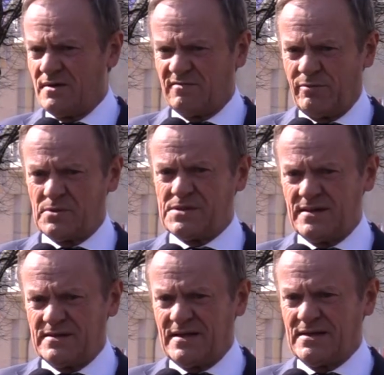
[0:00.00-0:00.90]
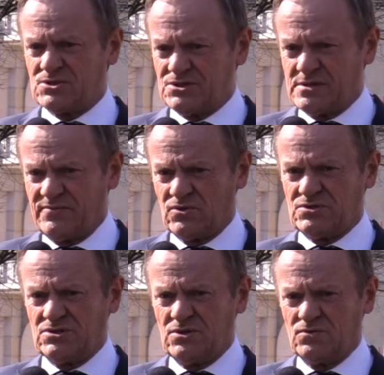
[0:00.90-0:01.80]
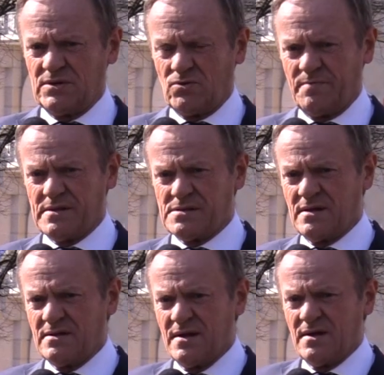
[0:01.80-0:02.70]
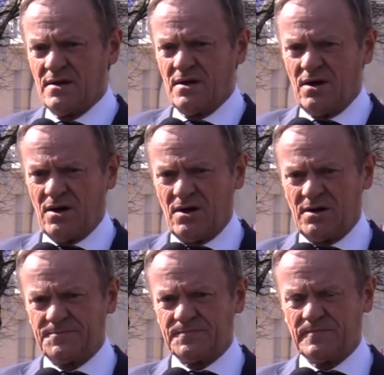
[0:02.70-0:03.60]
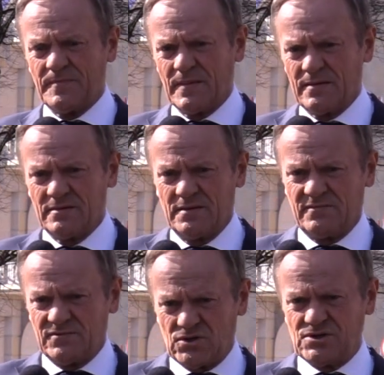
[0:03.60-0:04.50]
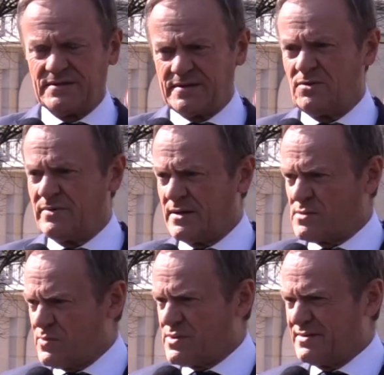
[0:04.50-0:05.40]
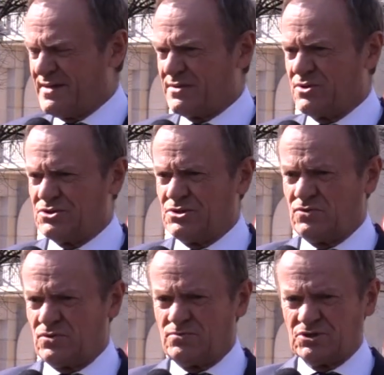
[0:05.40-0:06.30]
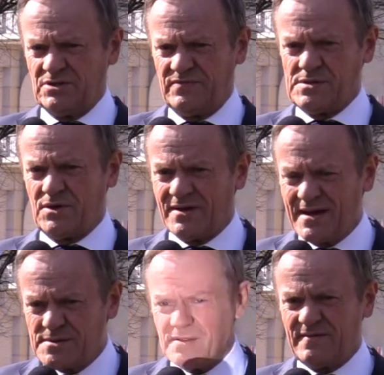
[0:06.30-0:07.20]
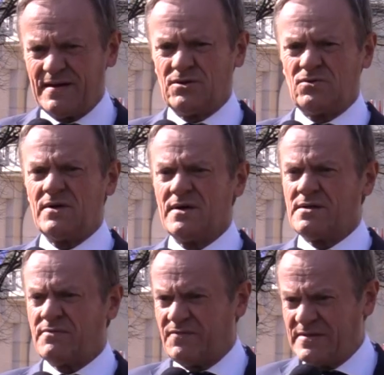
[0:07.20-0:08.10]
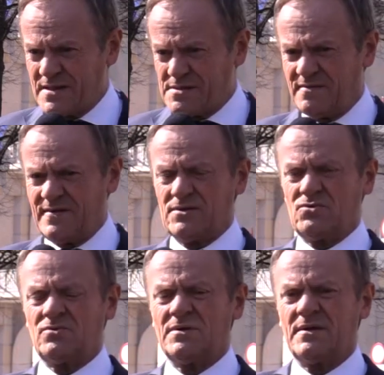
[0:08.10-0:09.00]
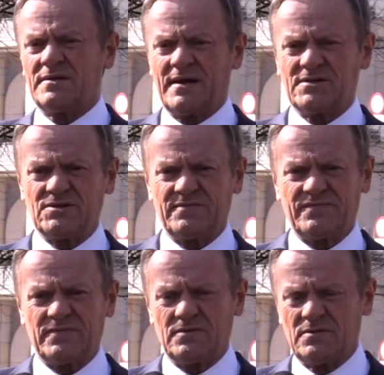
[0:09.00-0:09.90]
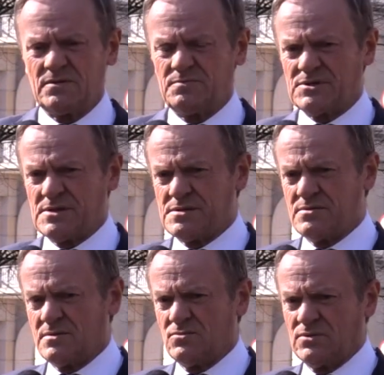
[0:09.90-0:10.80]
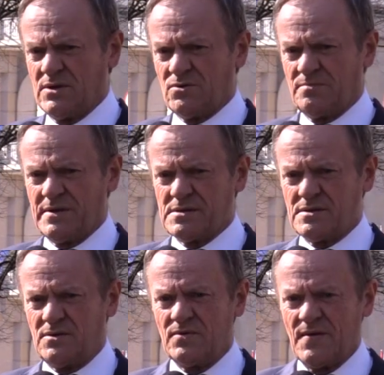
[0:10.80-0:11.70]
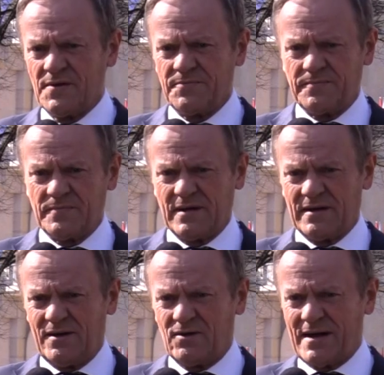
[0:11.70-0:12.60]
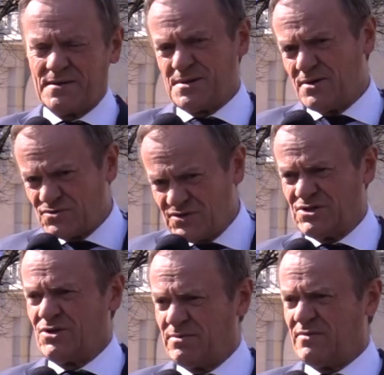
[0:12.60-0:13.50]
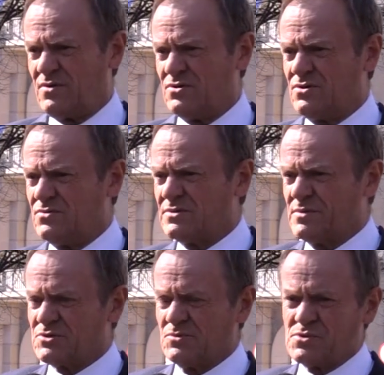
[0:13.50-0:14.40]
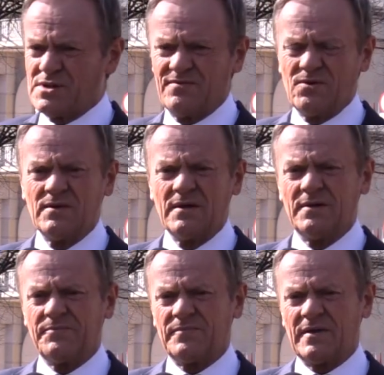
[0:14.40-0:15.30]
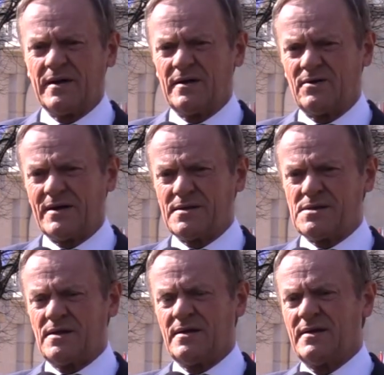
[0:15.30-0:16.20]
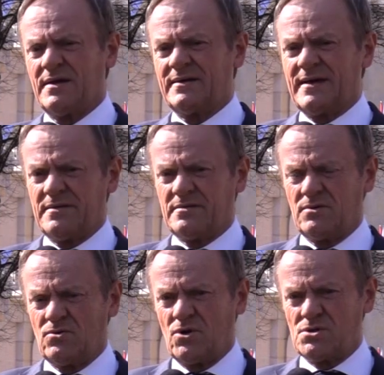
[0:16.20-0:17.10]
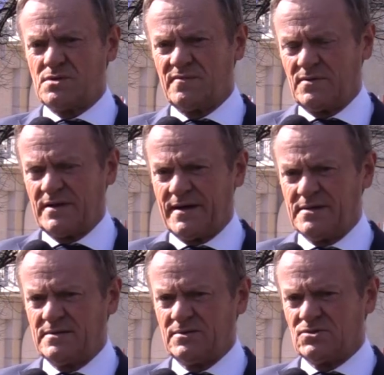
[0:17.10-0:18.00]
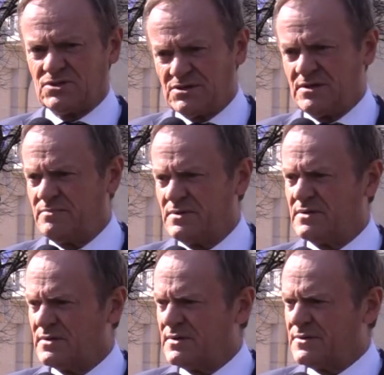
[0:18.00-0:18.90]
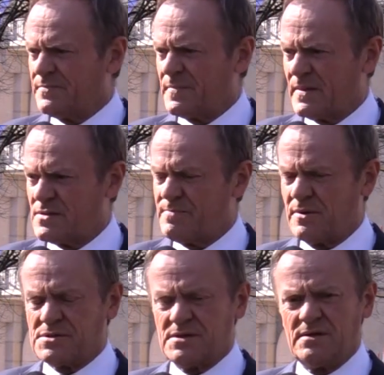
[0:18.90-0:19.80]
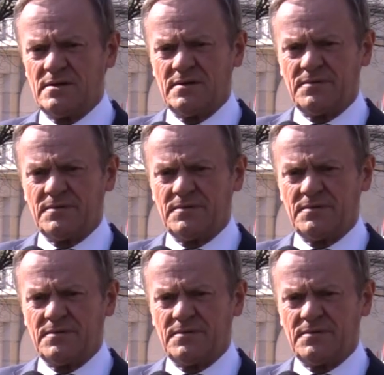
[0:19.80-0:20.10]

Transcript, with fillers: W Brukseli należy się zwrócić do Unii Europejskiej o mm, wdrożenie tego mechanizmu solidarności, który umożliwi zorganizowaną, finansowaną także w, y, przez Unię Europejską mm, relokację, oczywiście dobrowolną, nieprzymusową mm, relokację chętnych uchodźców z Ukrainy, którzy chcieliby mm, z Polski